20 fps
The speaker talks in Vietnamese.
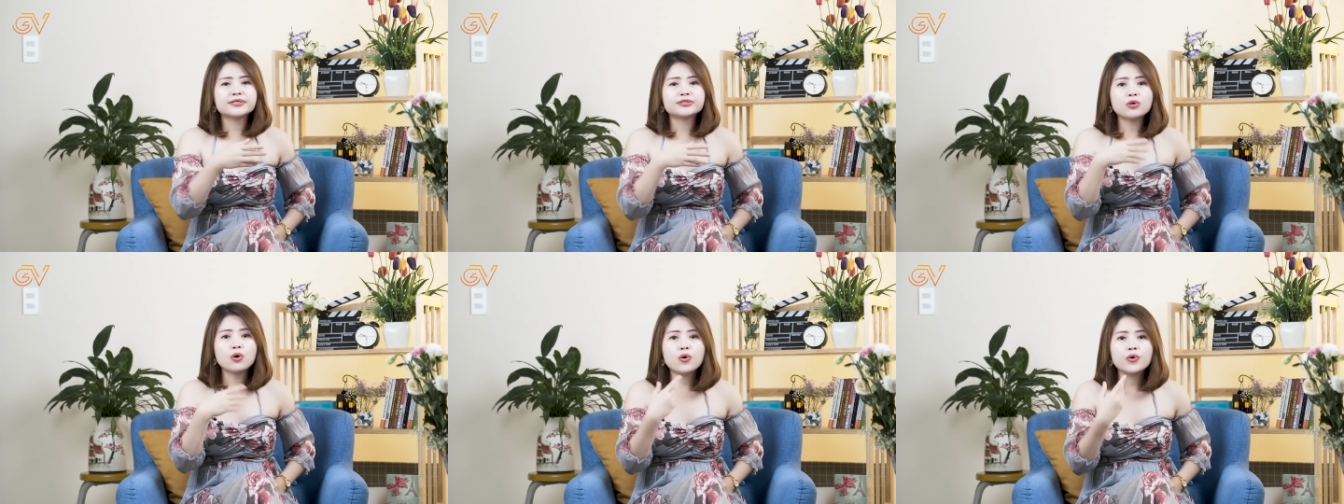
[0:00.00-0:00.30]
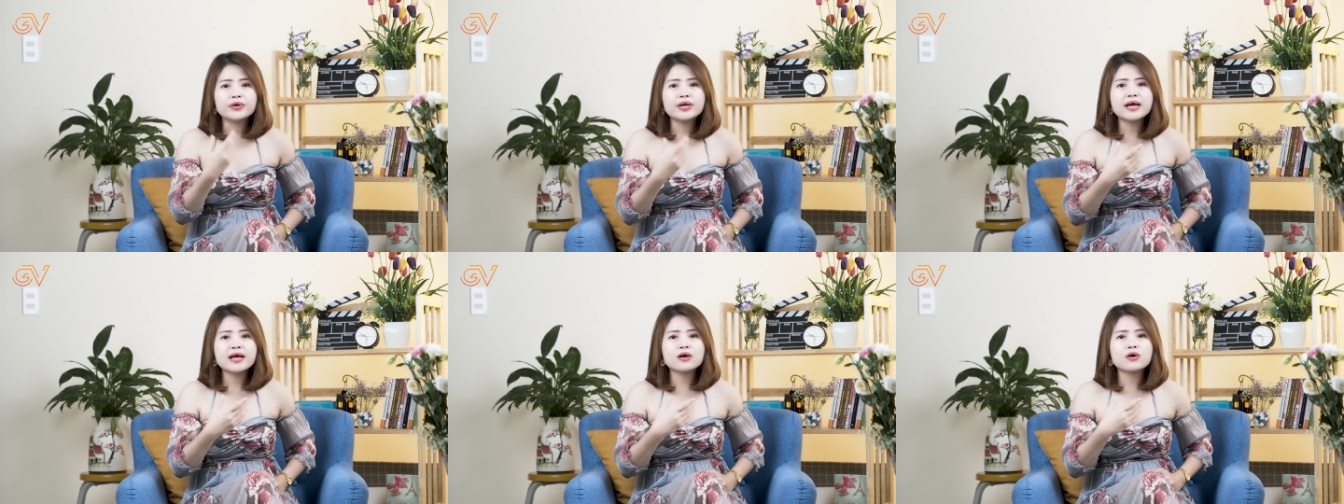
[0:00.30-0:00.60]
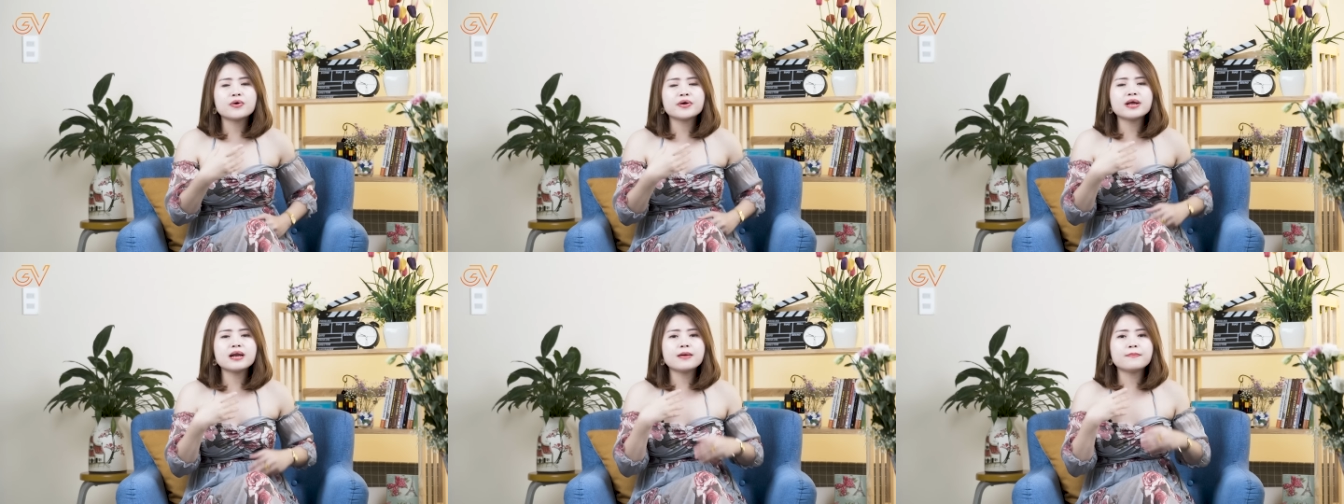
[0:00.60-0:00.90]
thổi đây
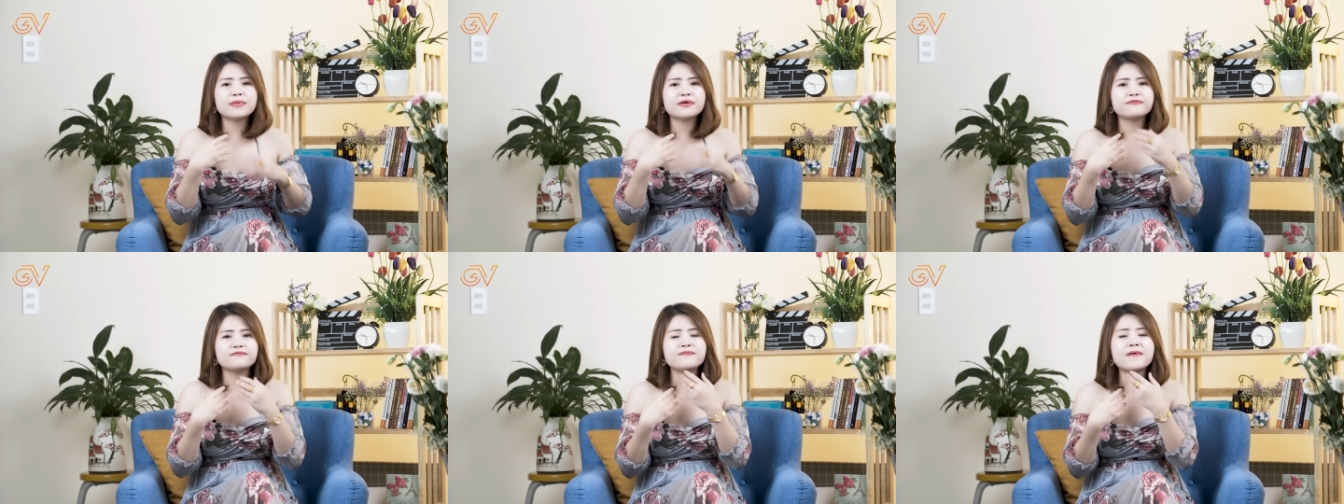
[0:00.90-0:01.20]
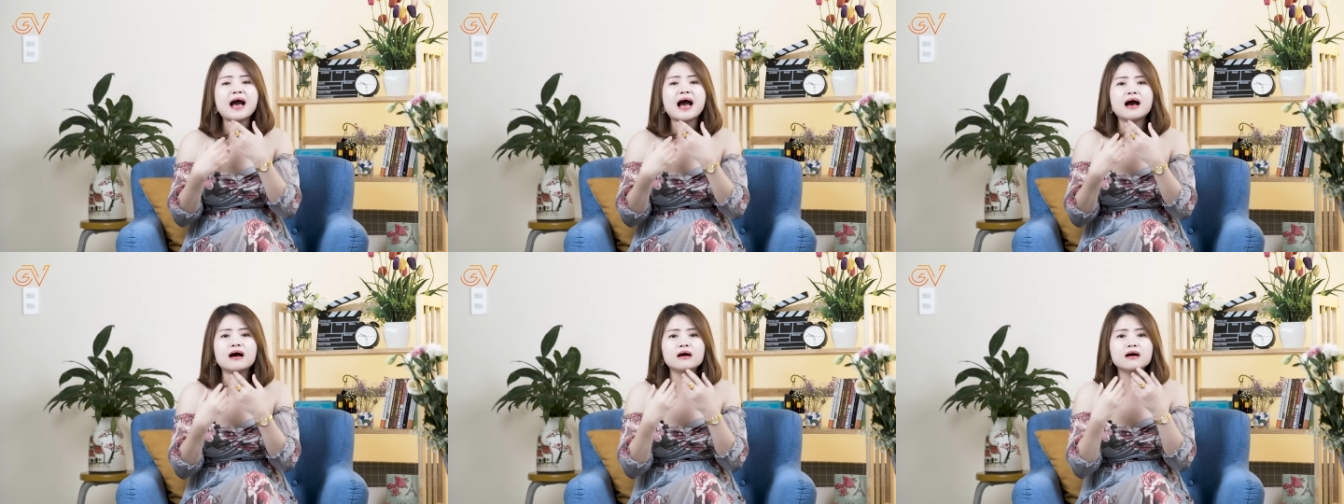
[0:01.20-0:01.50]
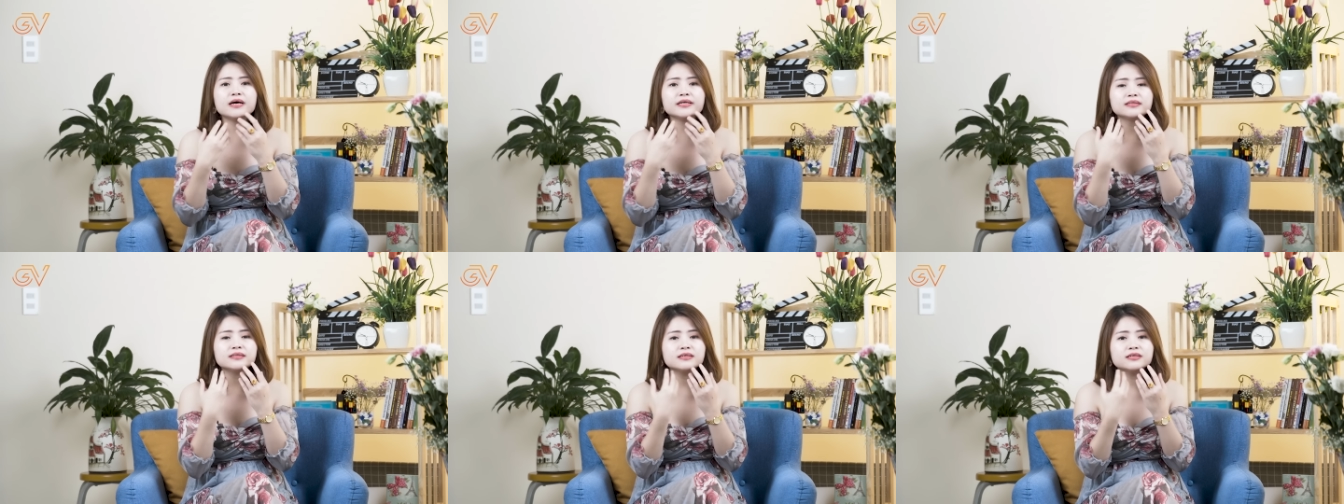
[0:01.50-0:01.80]
có nghĩa là mình phả
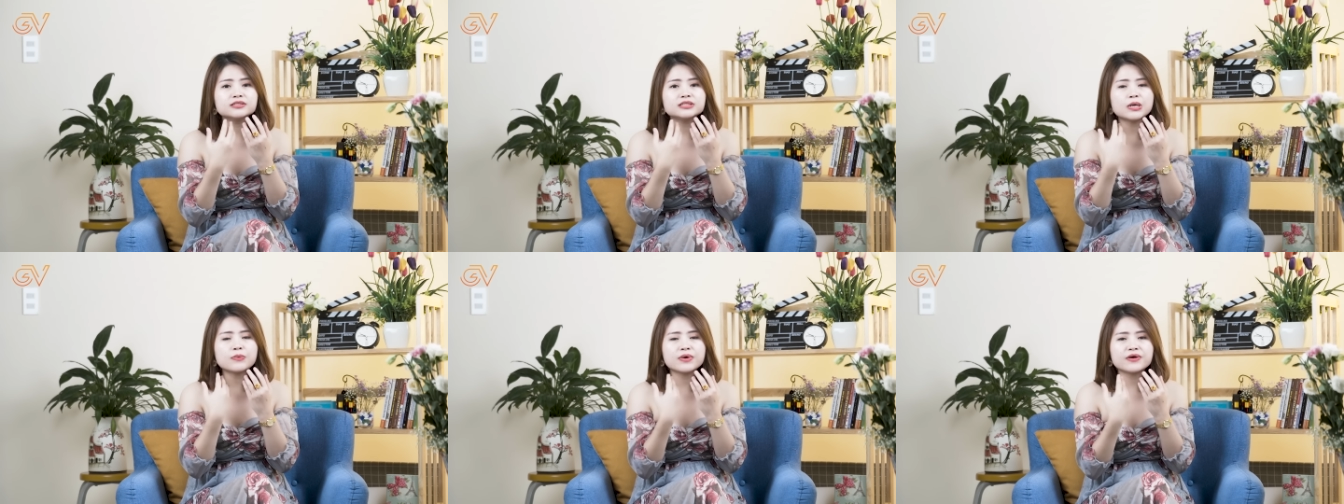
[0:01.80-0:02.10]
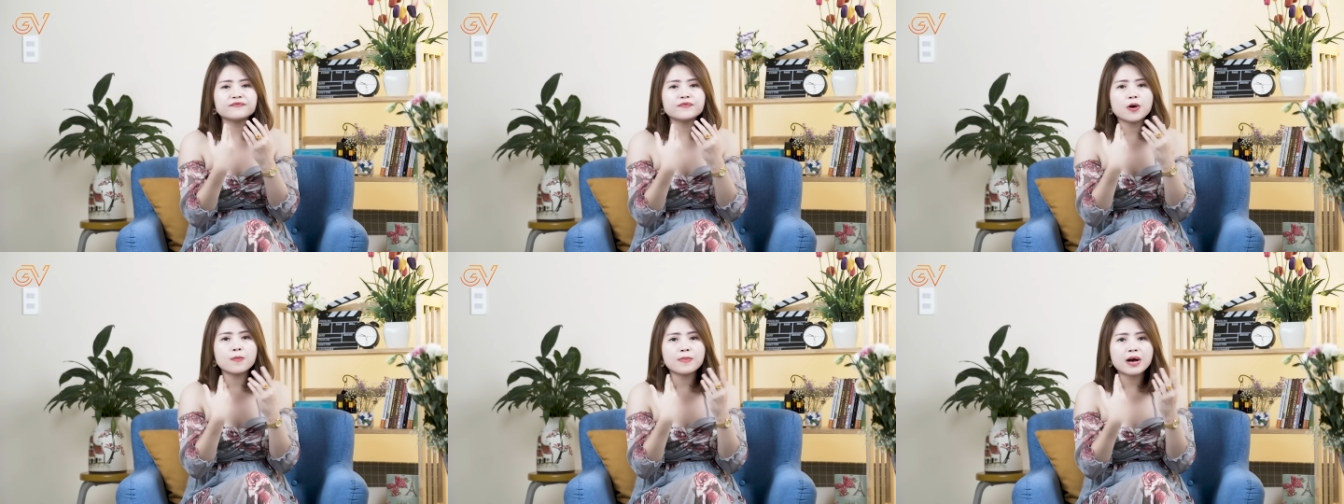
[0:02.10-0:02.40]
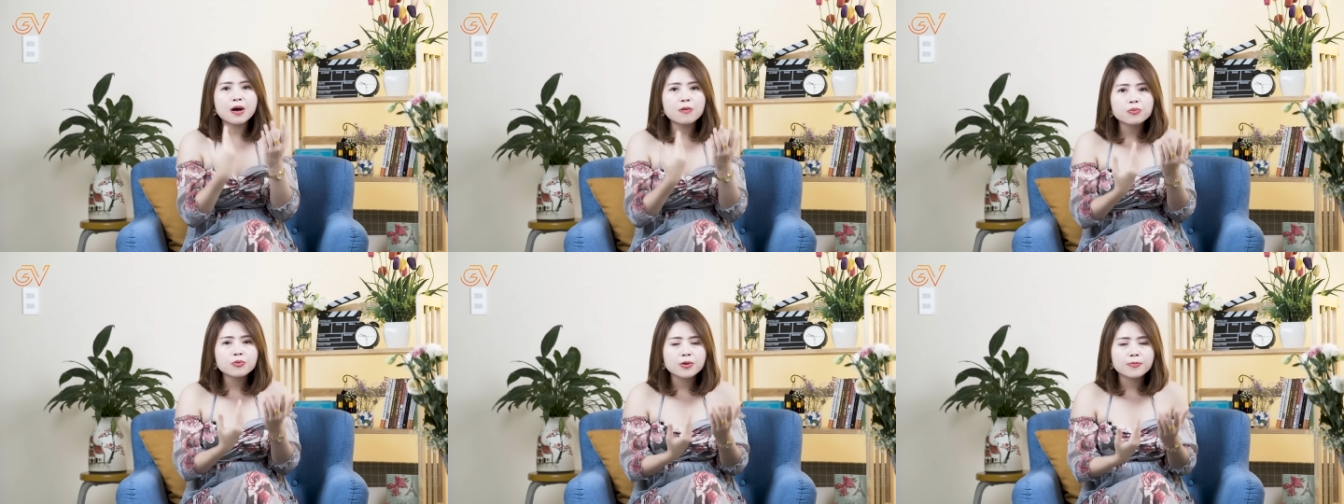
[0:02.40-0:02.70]
hơi từ trong cái vòng
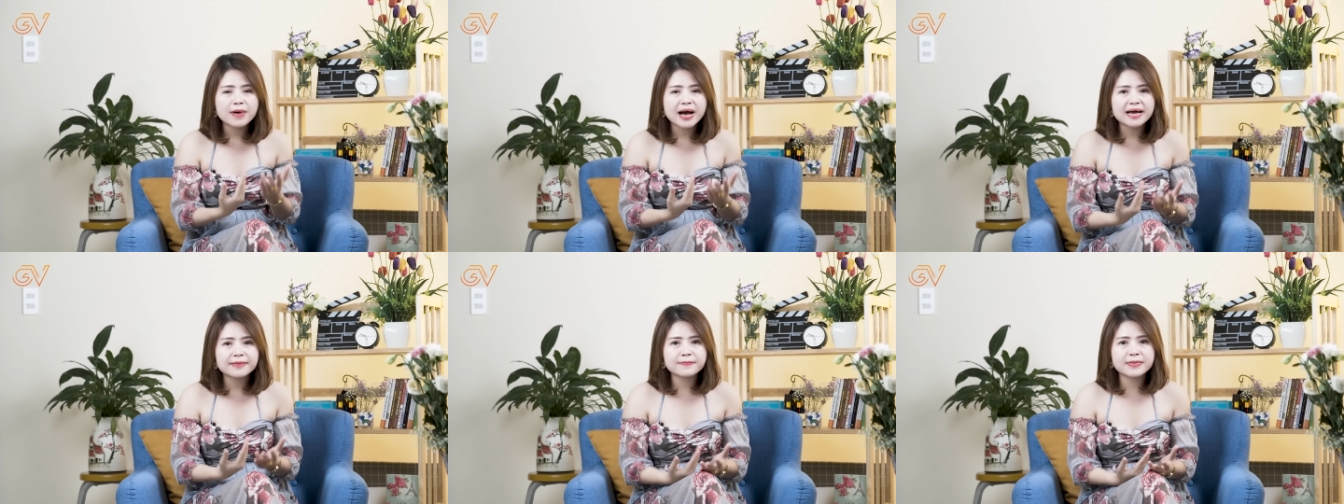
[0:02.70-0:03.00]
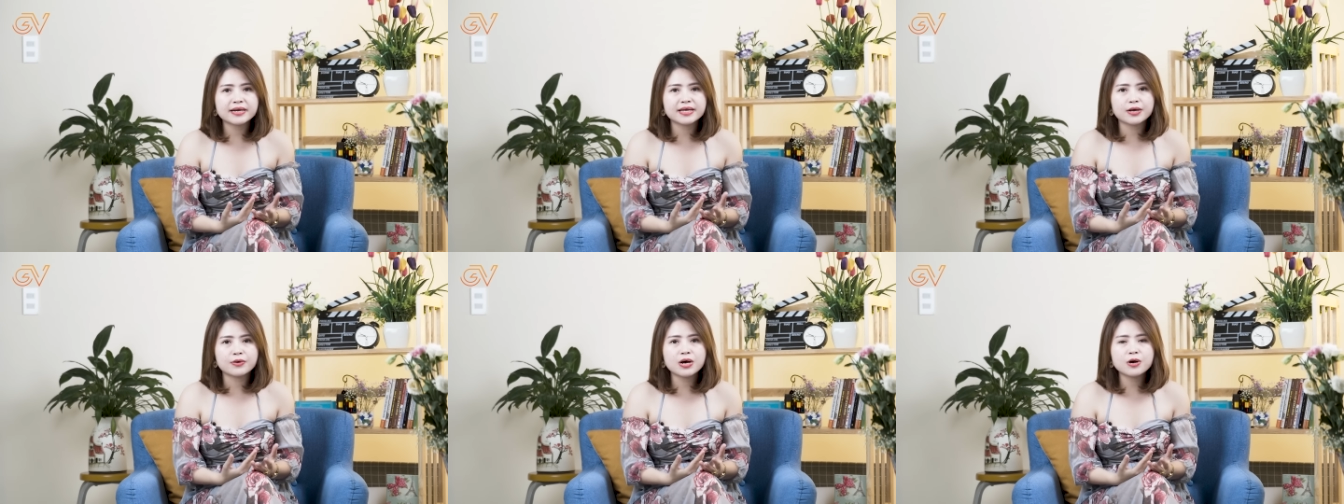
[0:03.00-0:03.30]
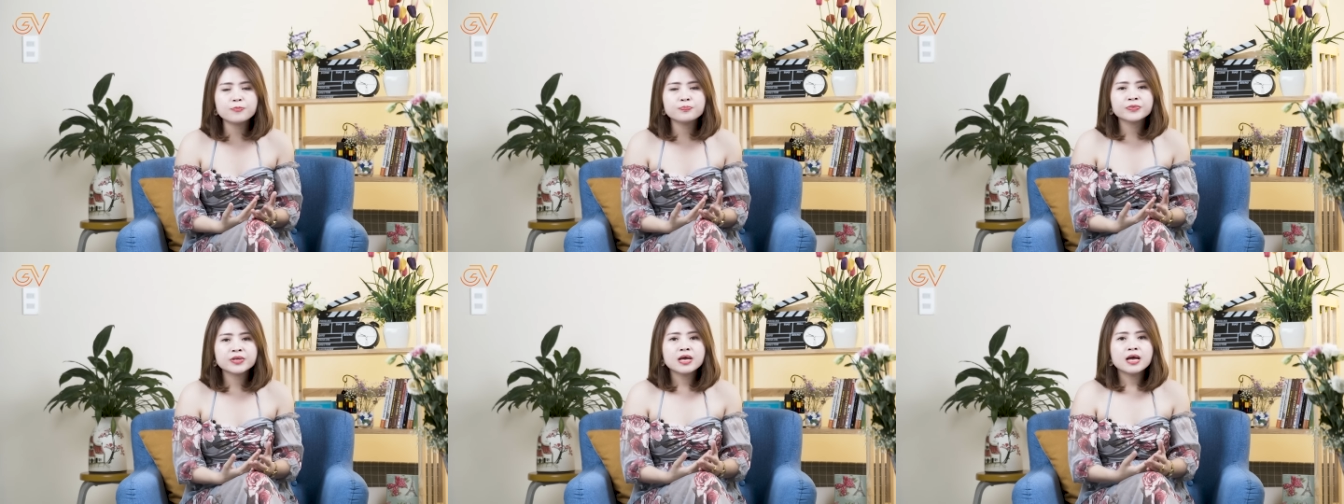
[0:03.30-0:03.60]
họng của bạn bạn hiểu
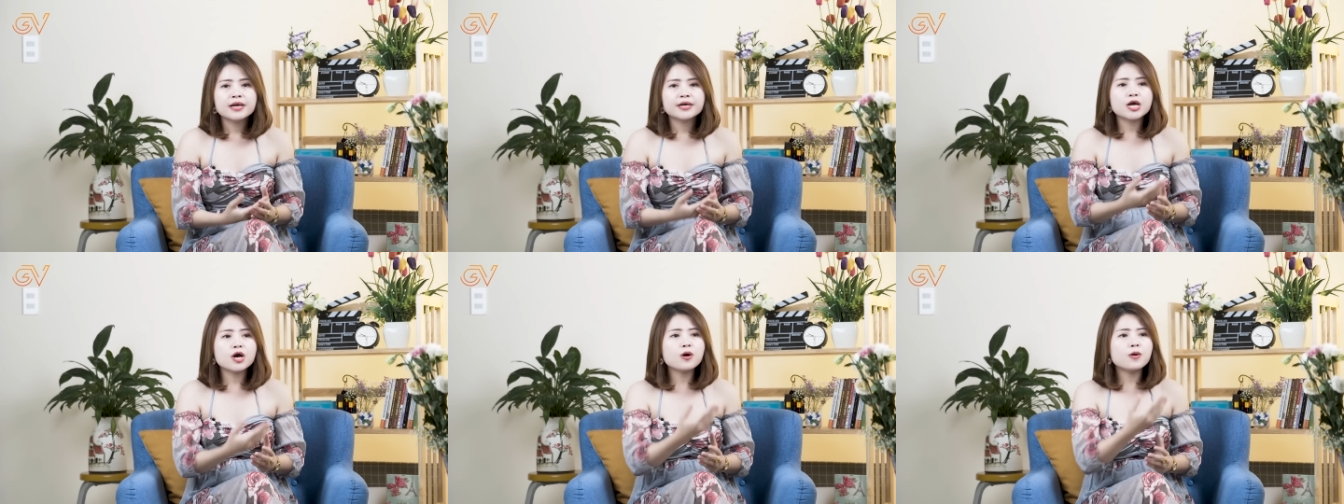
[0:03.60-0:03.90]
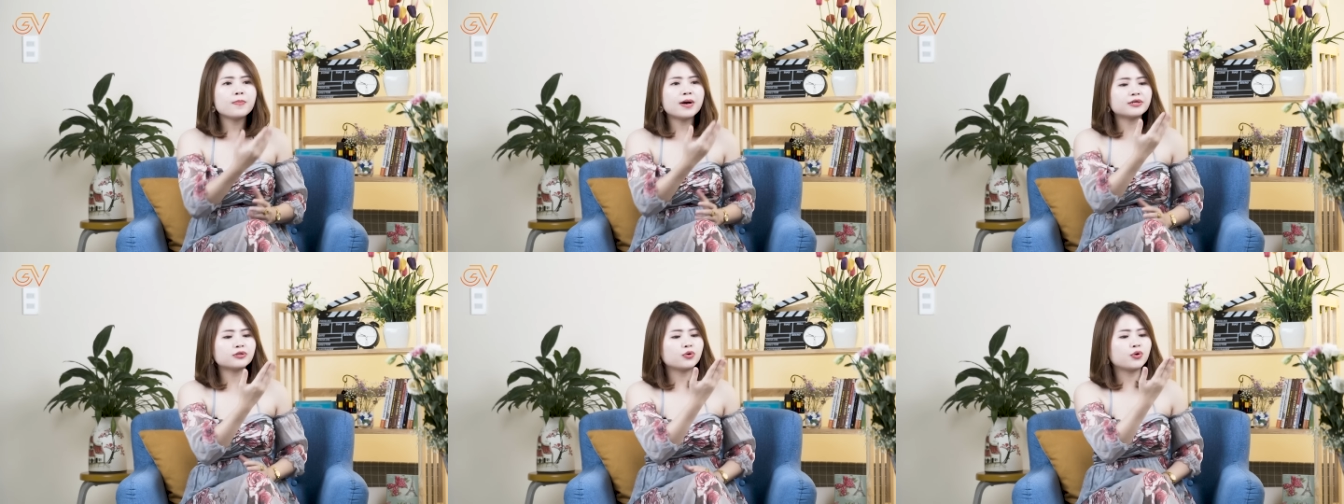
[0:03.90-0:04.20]
không nếu mà bạn